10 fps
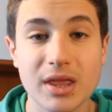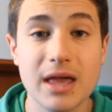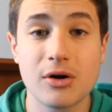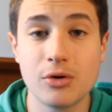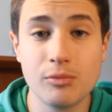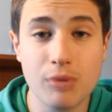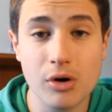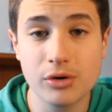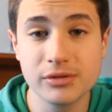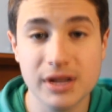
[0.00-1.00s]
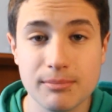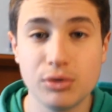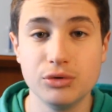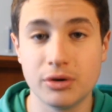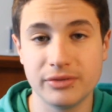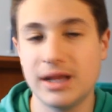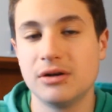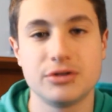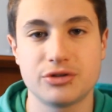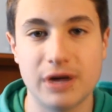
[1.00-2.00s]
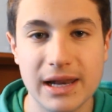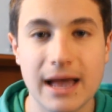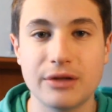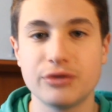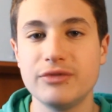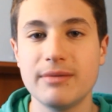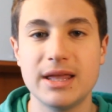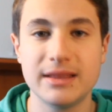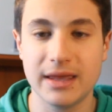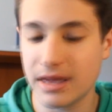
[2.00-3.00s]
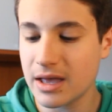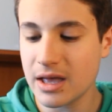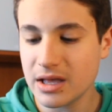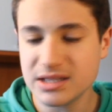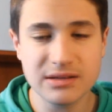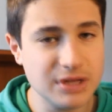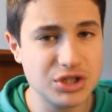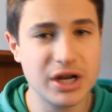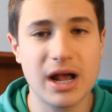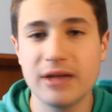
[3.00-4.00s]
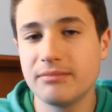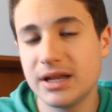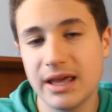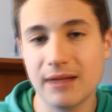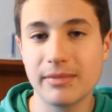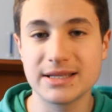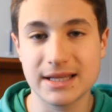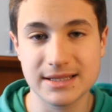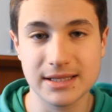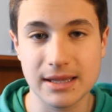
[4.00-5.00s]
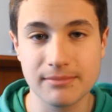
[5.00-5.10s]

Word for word: e con un buon contributo del nostro alleato ovviamente si vincerà in maniera abbastanza